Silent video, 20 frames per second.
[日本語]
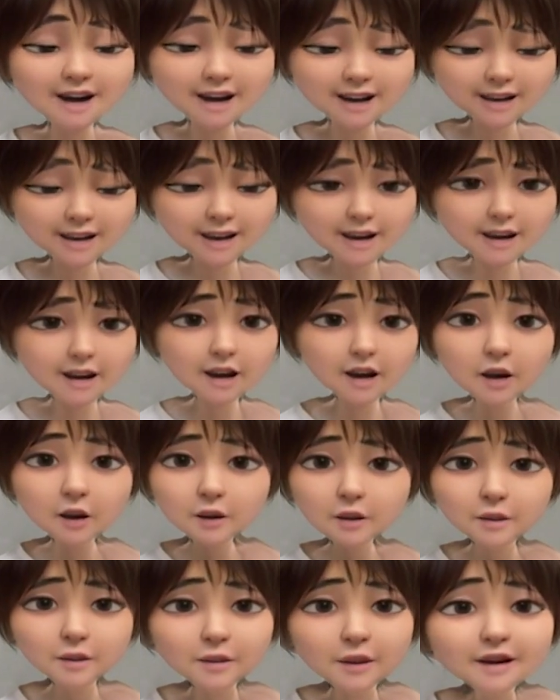に
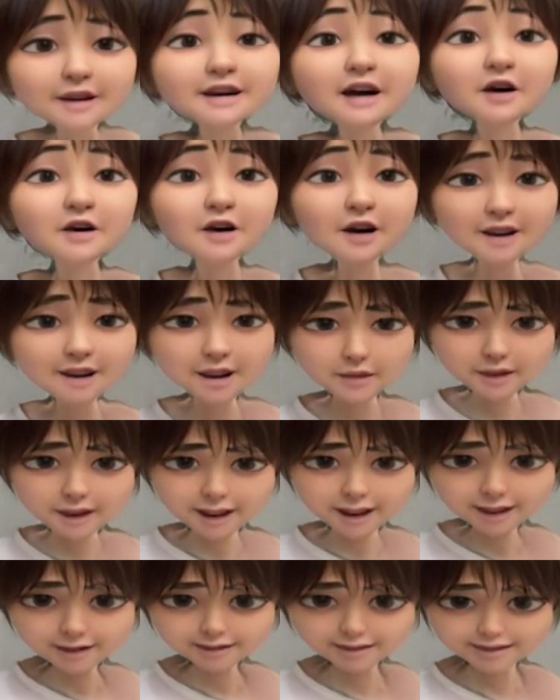バターを挟
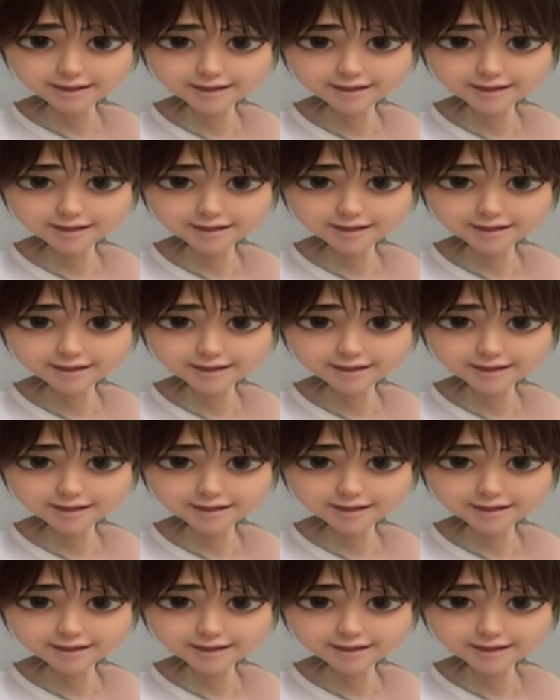むよ